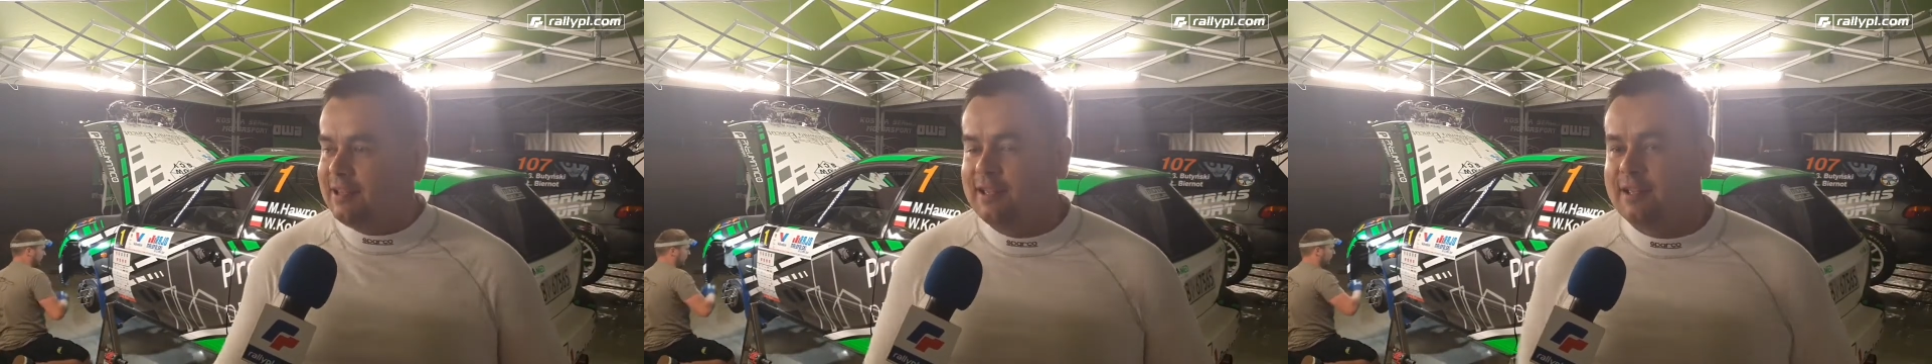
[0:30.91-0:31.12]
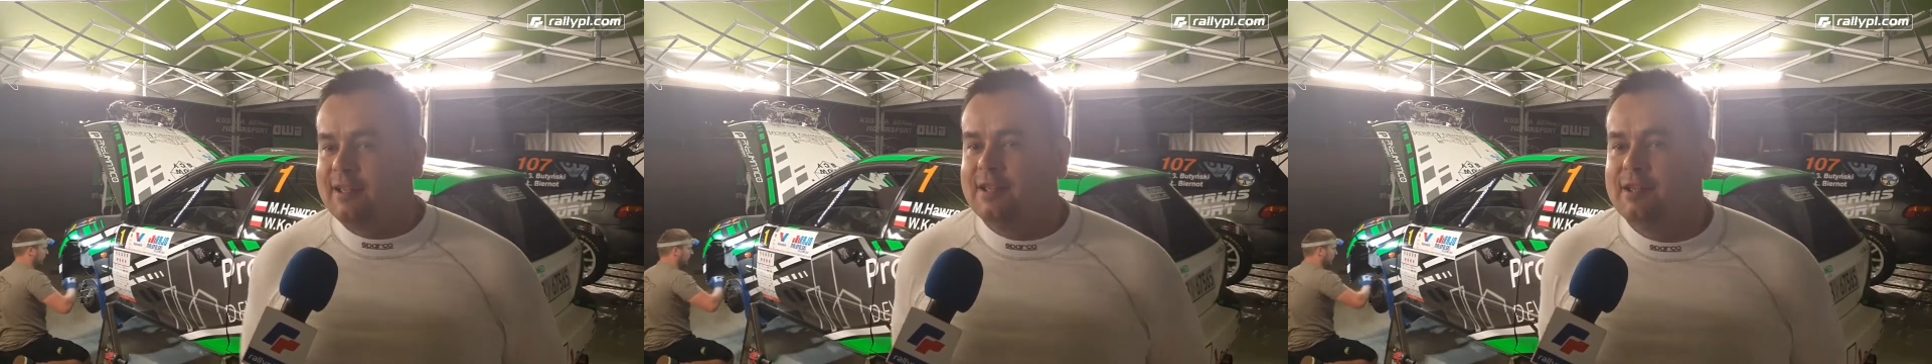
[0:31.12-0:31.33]

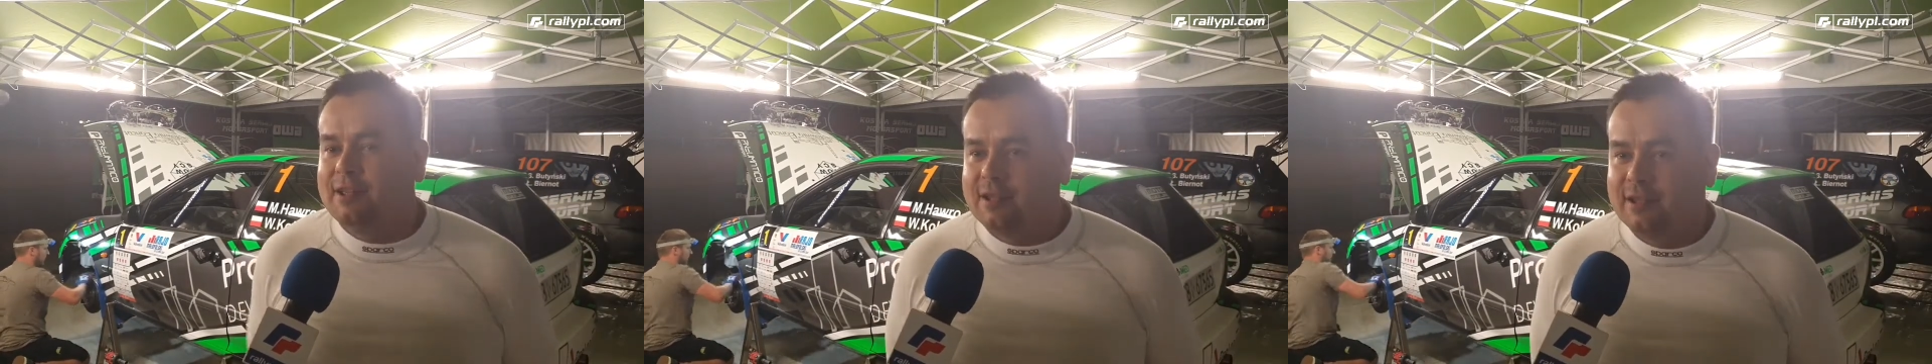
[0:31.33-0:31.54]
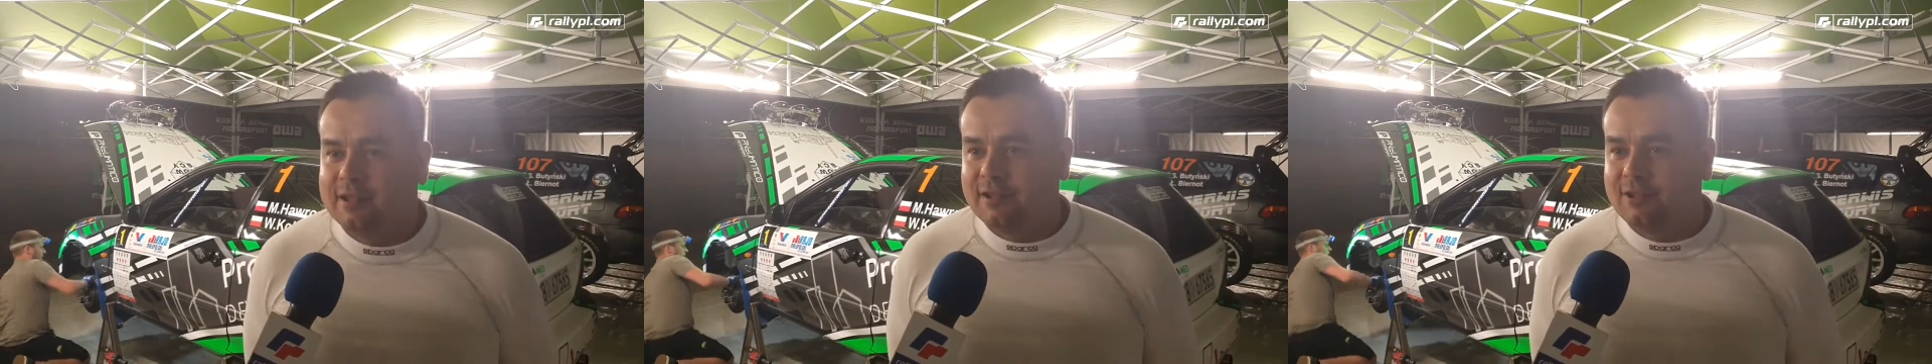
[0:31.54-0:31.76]
tak
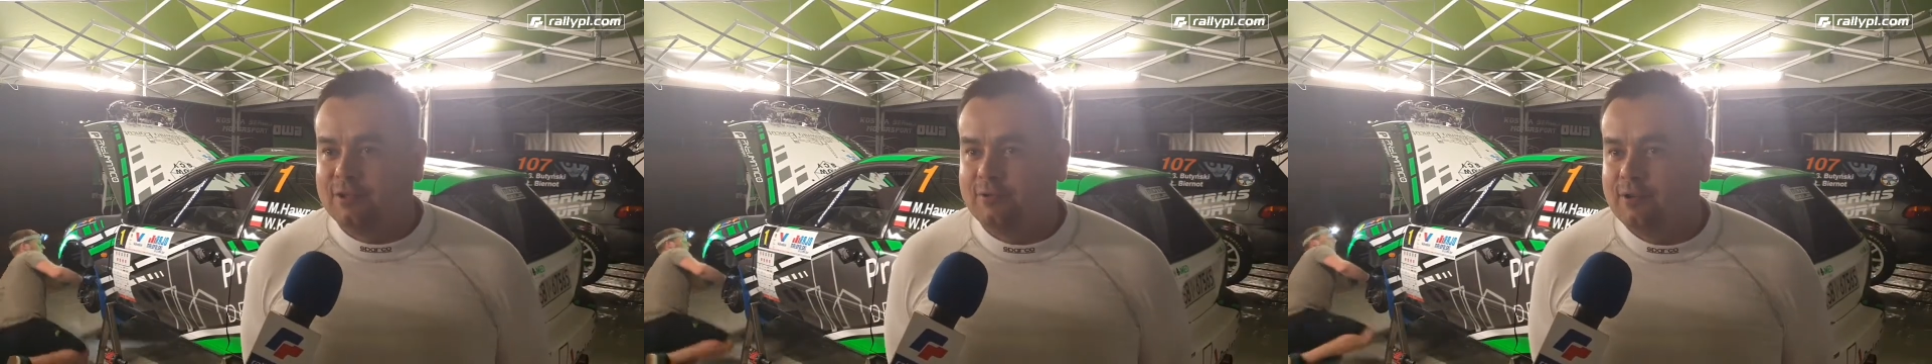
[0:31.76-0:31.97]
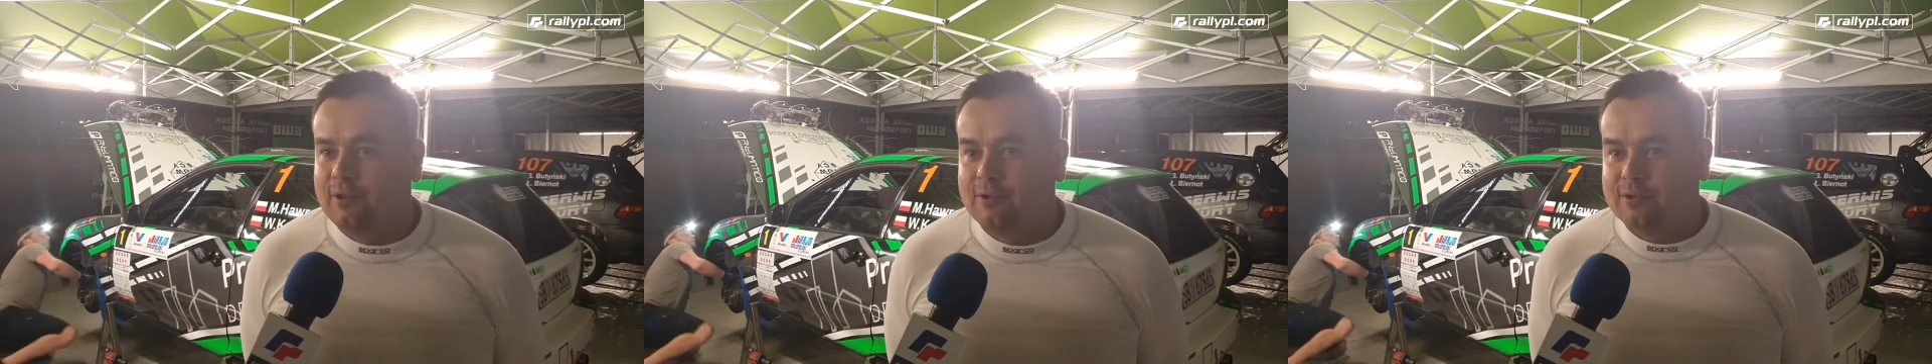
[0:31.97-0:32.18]
e,
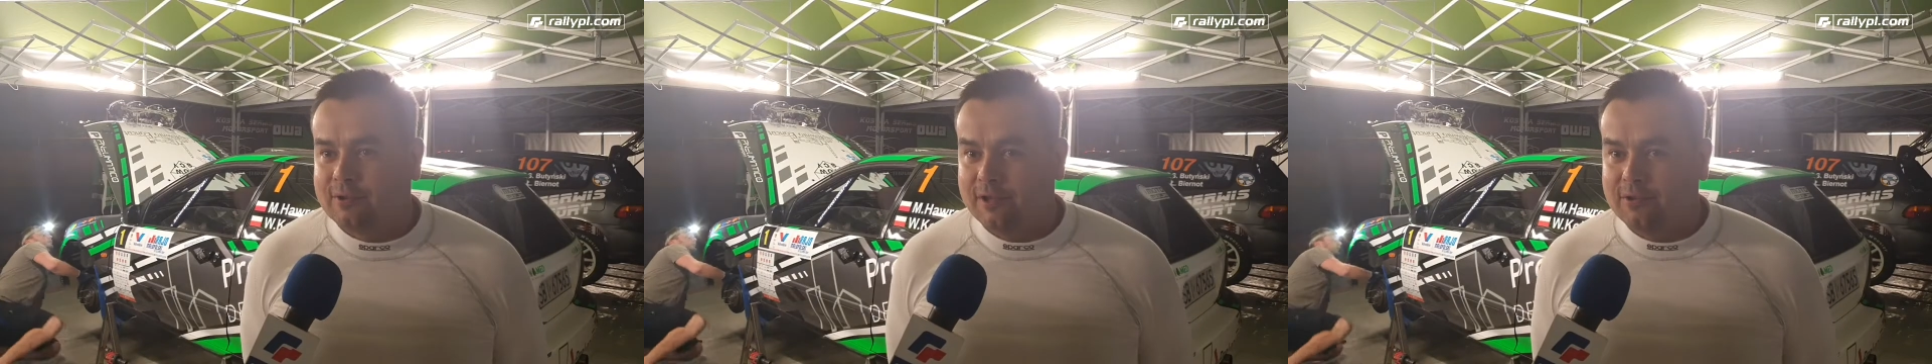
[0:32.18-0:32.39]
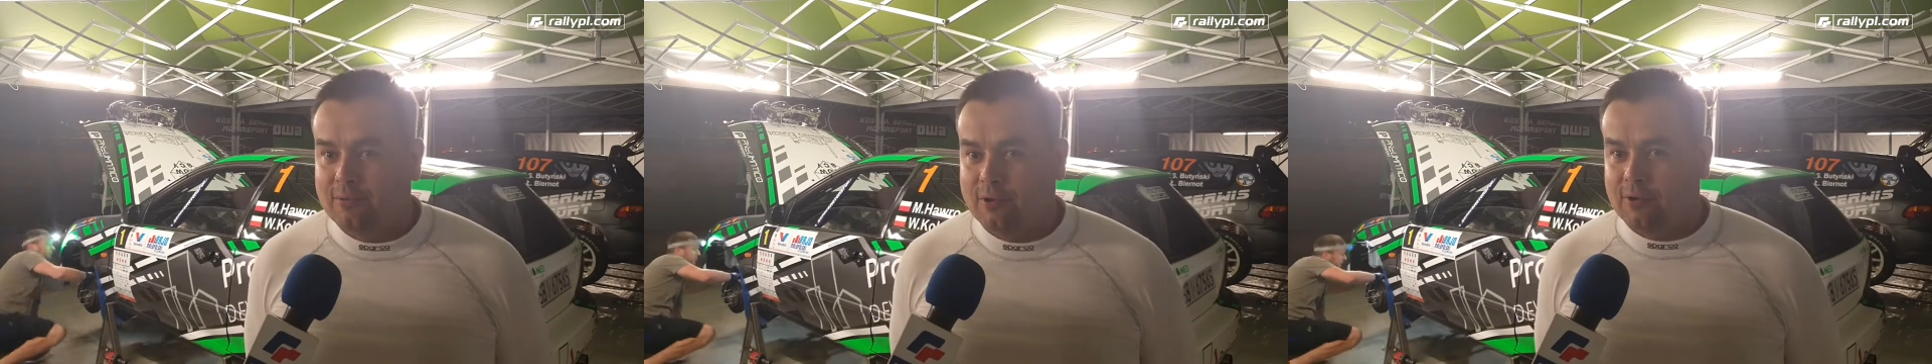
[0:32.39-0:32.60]
kręciły,
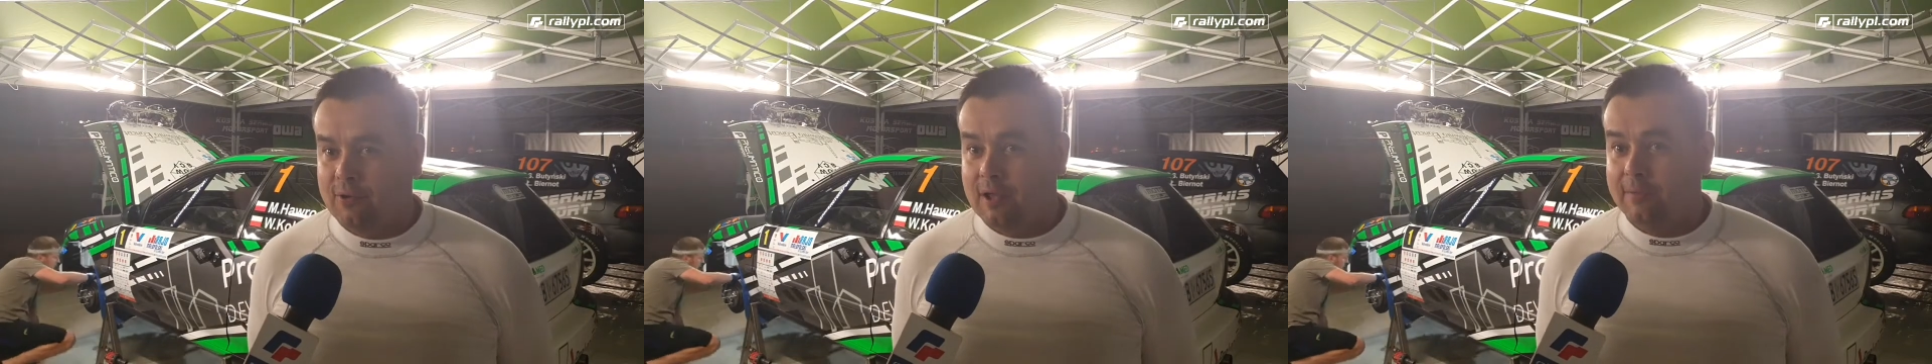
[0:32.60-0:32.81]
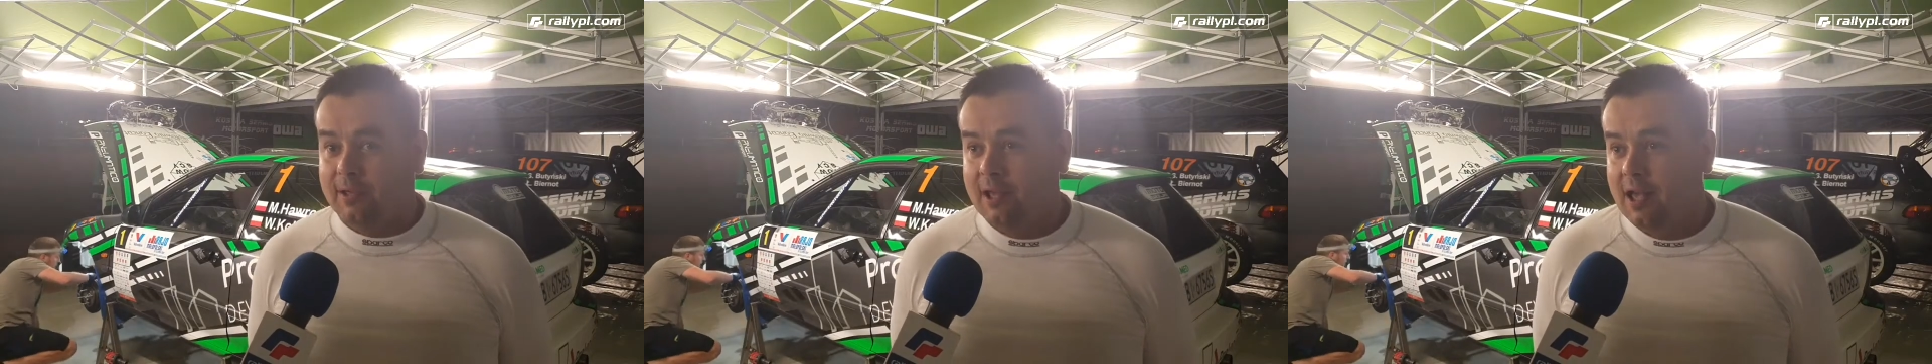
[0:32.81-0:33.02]
kręciło
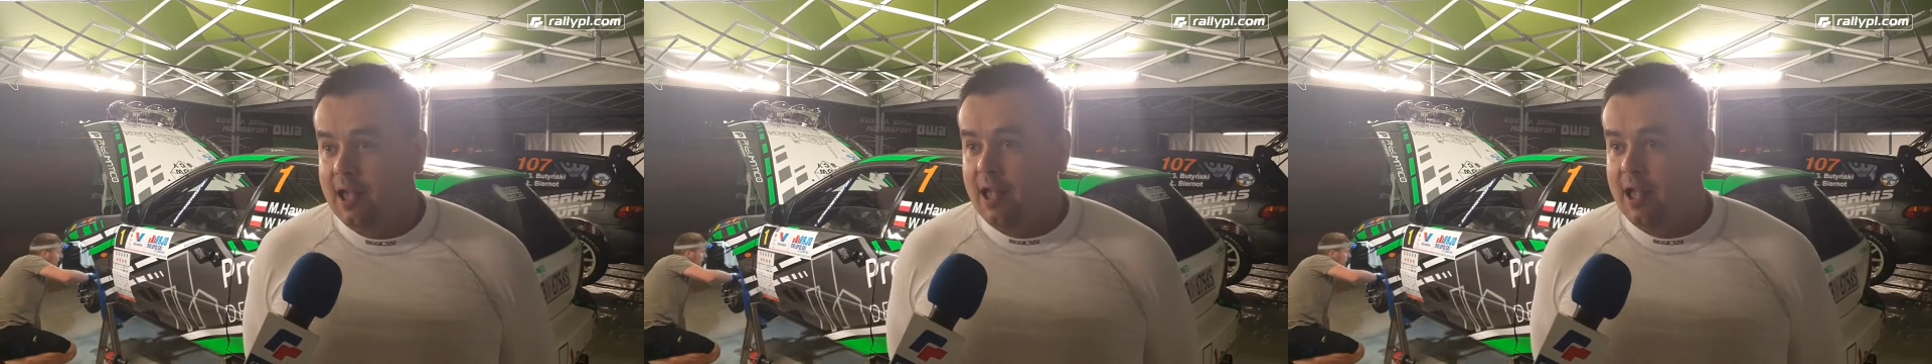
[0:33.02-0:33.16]
kołami.